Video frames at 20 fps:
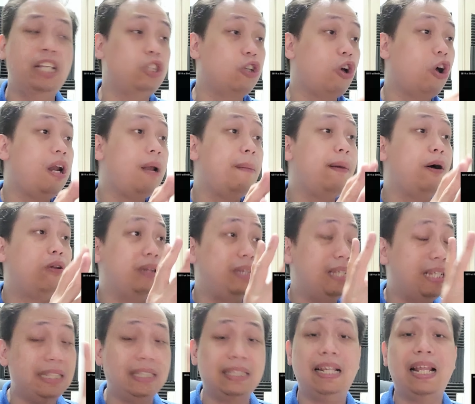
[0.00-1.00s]
It's all about
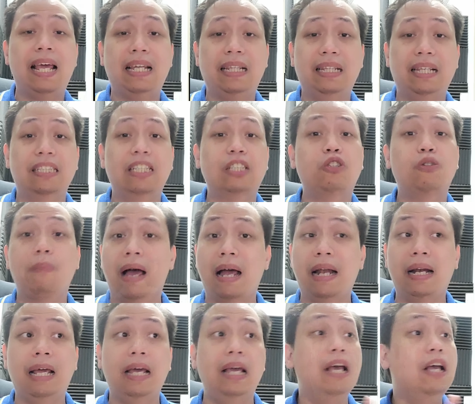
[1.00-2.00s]
these ladies na
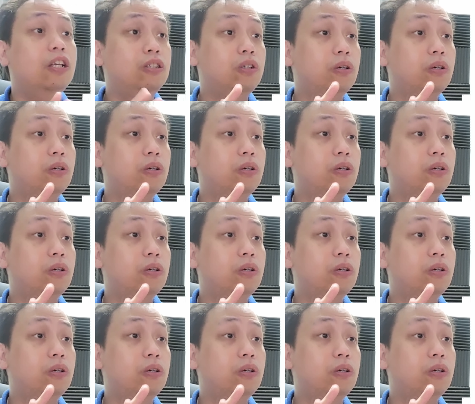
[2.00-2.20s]
sumali.